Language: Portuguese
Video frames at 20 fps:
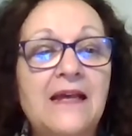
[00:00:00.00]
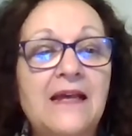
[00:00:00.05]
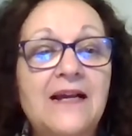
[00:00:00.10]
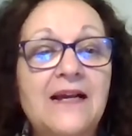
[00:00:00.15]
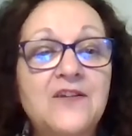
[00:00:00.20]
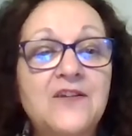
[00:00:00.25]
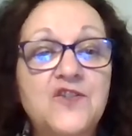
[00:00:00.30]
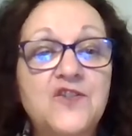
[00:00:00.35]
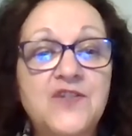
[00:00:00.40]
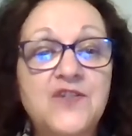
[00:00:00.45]

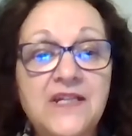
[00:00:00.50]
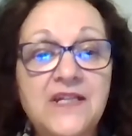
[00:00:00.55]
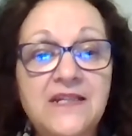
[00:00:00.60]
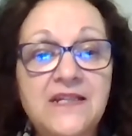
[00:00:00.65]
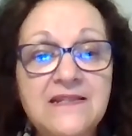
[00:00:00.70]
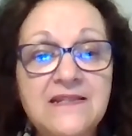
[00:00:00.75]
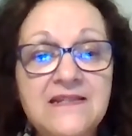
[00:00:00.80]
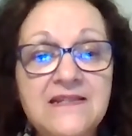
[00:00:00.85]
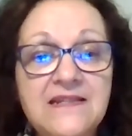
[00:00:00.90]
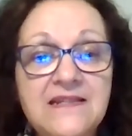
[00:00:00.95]
A
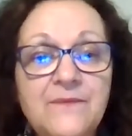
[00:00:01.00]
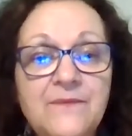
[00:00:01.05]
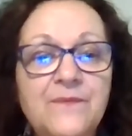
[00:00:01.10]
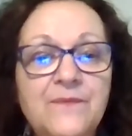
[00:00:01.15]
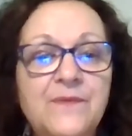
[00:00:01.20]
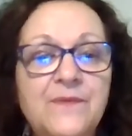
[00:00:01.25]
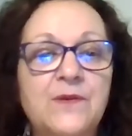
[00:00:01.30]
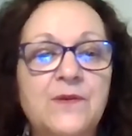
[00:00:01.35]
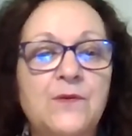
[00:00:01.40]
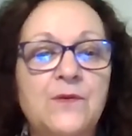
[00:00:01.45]

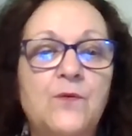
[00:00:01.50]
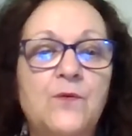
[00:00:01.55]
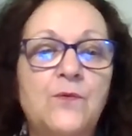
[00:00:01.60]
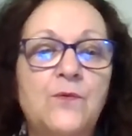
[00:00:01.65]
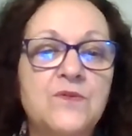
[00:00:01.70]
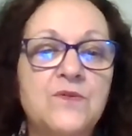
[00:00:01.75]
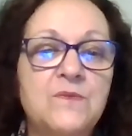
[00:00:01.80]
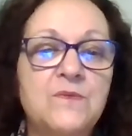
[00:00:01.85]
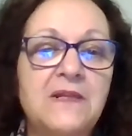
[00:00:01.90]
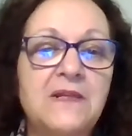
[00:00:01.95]
Gênese
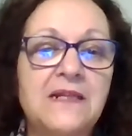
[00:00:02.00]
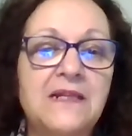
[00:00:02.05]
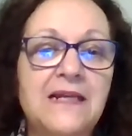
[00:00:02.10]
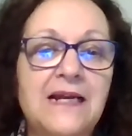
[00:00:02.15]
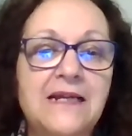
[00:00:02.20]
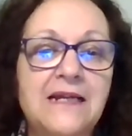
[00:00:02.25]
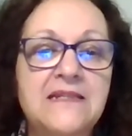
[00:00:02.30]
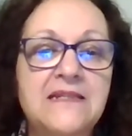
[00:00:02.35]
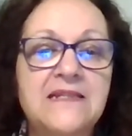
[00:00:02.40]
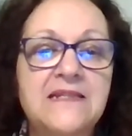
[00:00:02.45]
os
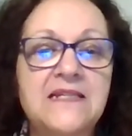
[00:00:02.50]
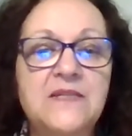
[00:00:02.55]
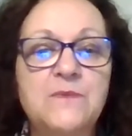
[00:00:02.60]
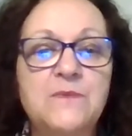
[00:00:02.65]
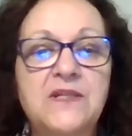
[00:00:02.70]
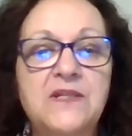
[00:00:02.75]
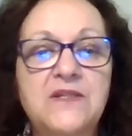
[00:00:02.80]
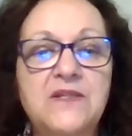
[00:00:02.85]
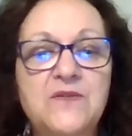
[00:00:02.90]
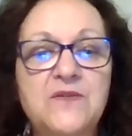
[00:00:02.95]
Milagres e as
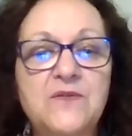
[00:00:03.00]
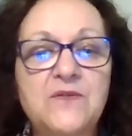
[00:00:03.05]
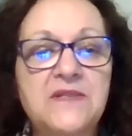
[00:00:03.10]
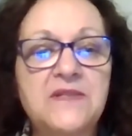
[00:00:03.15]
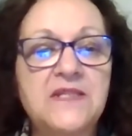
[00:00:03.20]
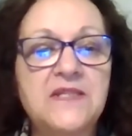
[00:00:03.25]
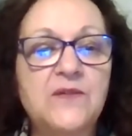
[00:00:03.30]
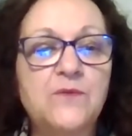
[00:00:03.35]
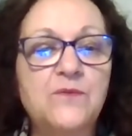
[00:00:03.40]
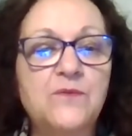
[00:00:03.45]
Predições
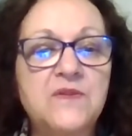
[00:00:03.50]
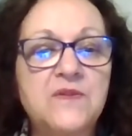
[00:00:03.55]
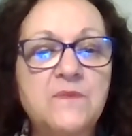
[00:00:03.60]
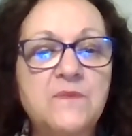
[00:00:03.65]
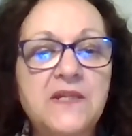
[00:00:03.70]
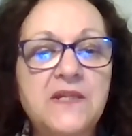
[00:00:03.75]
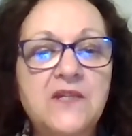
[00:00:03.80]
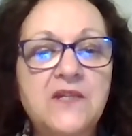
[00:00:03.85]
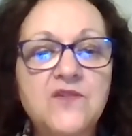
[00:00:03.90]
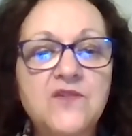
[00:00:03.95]
segundo o
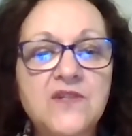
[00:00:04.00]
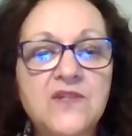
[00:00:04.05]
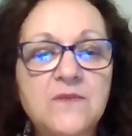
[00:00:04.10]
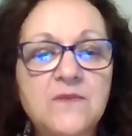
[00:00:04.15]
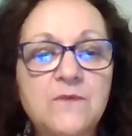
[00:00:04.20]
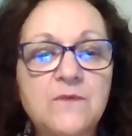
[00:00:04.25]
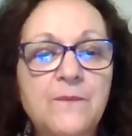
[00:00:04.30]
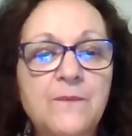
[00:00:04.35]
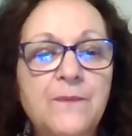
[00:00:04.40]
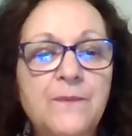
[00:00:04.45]

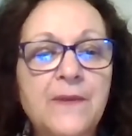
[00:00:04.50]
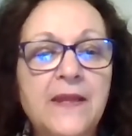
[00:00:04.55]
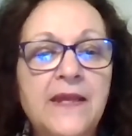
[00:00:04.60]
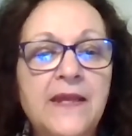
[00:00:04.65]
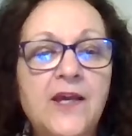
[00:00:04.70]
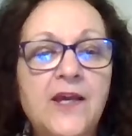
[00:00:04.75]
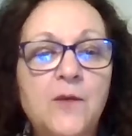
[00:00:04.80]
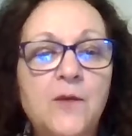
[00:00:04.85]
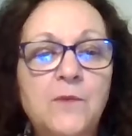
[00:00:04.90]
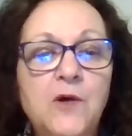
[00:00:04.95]
Espiritismo,
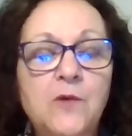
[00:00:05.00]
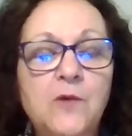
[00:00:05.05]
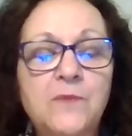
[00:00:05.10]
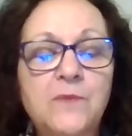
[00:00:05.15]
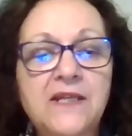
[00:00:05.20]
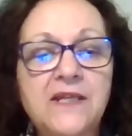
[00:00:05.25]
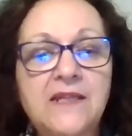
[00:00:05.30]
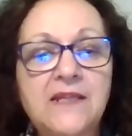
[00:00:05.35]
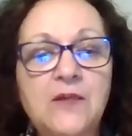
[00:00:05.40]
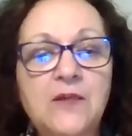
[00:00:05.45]
é uma
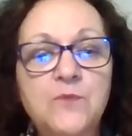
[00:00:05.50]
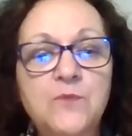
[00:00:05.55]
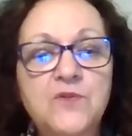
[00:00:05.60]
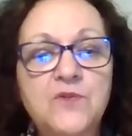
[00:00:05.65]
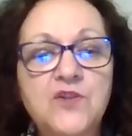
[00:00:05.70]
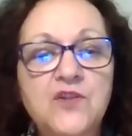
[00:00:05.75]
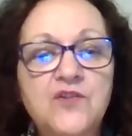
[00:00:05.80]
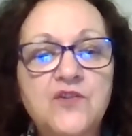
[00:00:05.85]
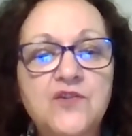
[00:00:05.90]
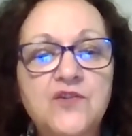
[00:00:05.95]
obra que tem
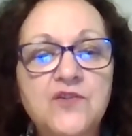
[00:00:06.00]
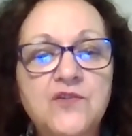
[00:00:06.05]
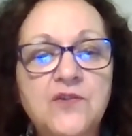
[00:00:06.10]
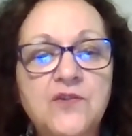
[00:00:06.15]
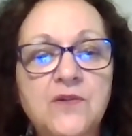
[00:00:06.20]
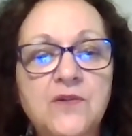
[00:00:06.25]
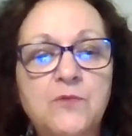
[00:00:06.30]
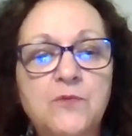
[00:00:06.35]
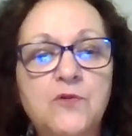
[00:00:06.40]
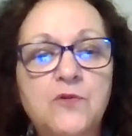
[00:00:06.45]

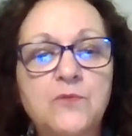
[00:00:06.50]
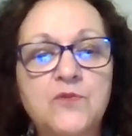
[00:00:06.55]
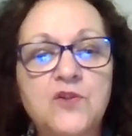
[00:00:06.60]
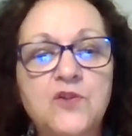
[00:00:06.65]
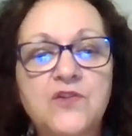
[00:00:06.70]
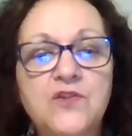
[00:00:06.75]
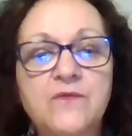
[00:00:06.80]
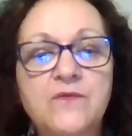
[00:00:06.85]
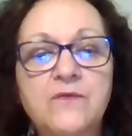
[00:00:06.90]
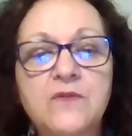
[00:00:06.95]
eh, por
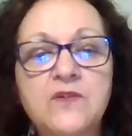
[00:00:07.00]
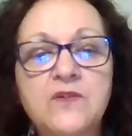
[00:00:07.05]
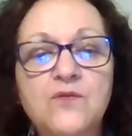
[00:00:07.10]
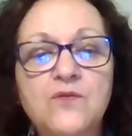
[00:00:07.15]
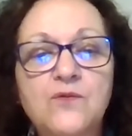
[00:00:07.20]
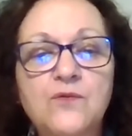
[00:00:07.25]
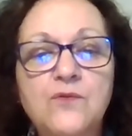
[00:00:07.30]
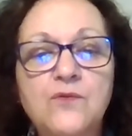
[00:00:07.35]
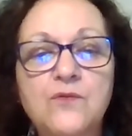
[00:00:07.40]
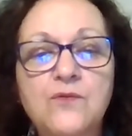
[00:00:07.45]
objetivo o
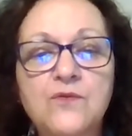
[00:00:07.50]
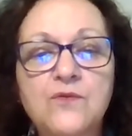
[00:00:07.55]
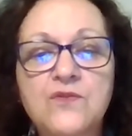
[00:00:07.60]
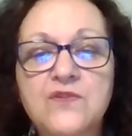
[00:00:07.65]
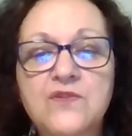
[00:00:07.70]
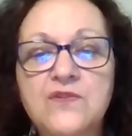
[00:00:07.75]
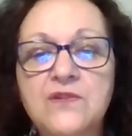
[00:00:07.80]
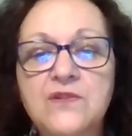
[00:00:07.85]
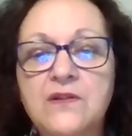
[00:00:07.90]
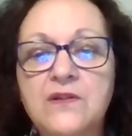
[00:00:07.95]
estudo
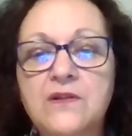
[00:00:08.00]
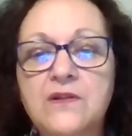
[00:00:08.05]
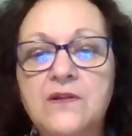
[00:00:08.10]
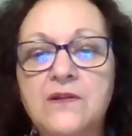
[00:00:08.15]
dos uh,